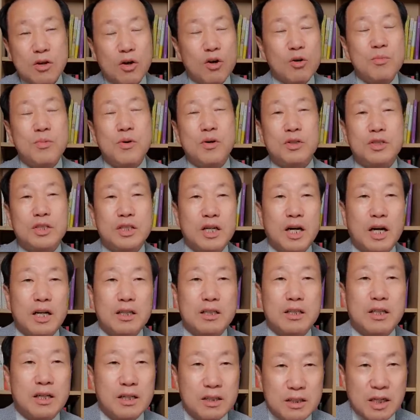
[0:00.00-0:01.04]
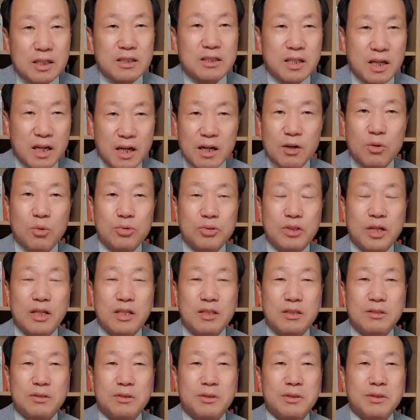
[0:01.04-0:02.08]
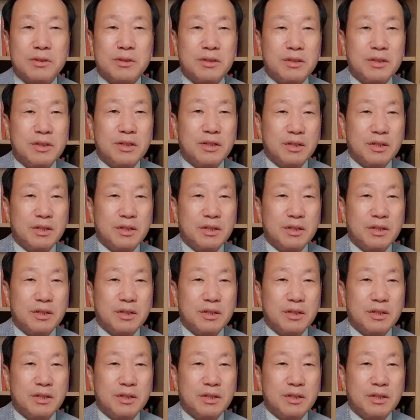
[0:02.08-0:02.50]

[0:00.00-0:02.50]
열병식 하는 그 자체가 고생이죠